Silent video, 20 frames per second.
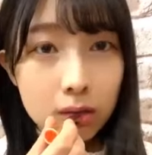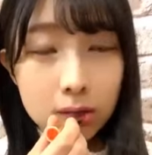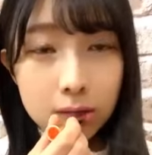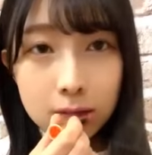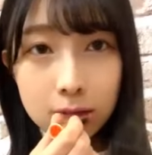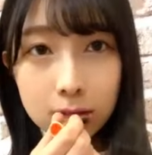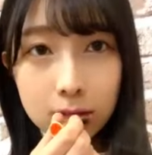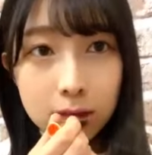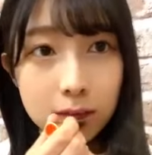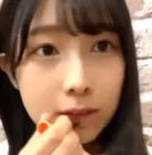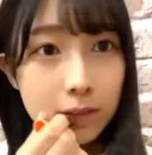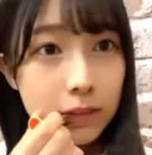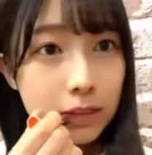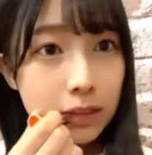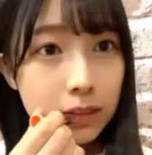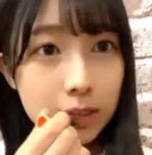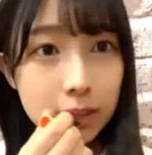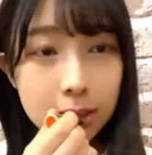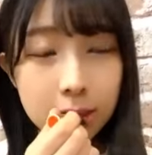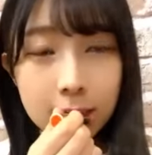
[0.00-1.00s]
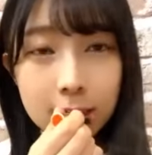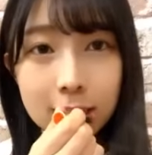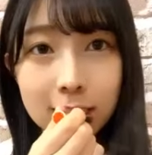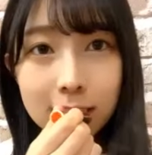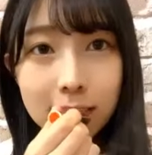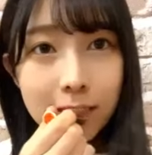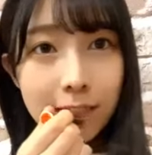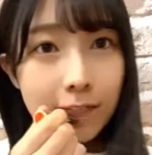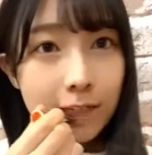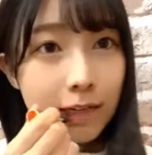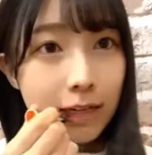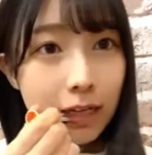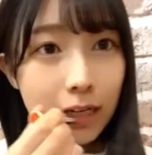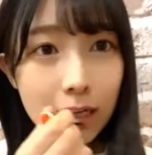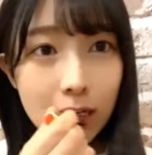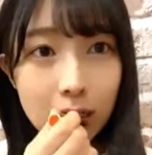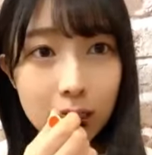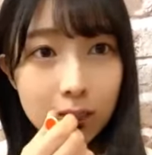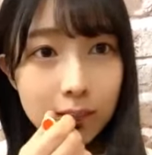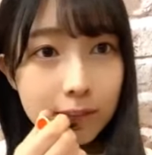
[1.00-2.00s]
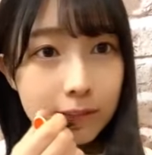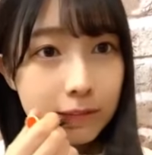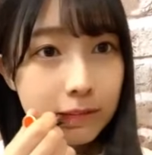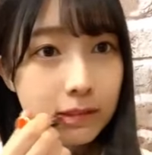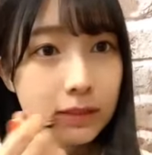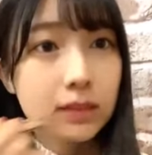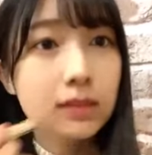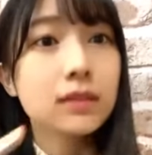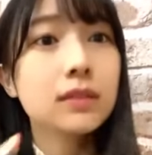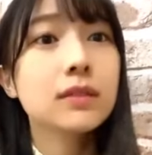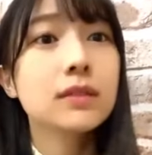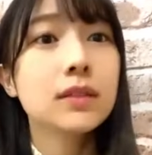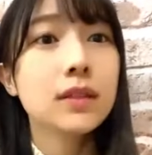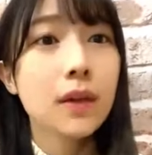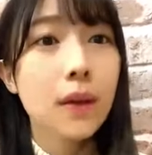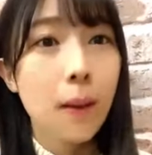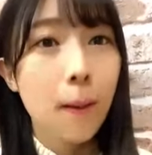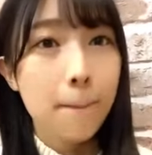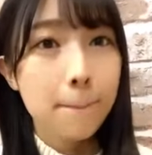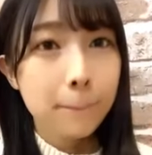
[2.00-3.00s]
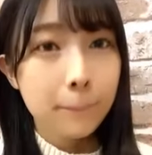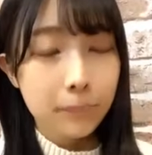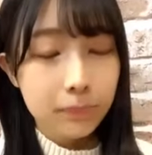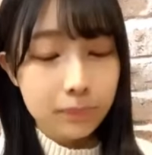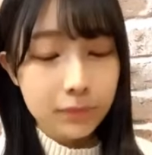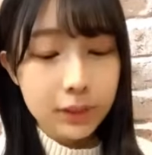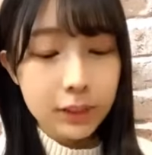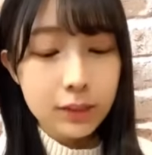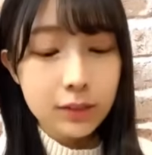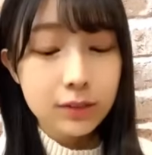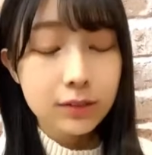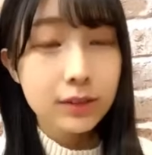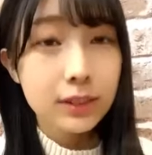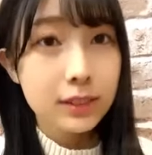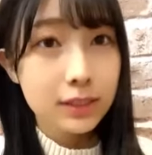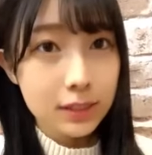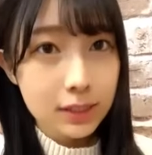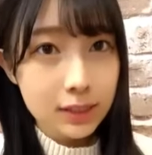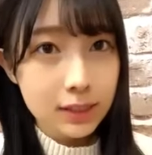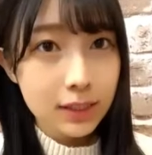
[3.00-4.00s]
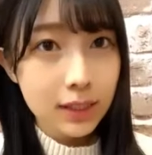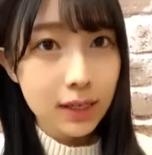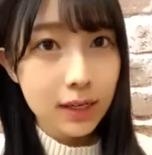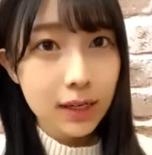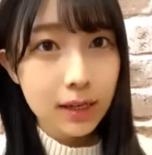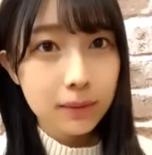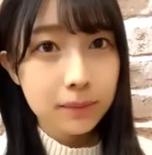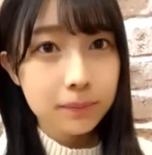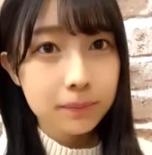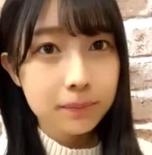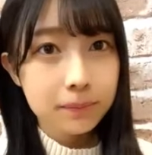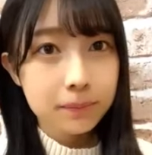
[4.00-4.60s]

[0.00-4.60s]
そうですね9時から21時から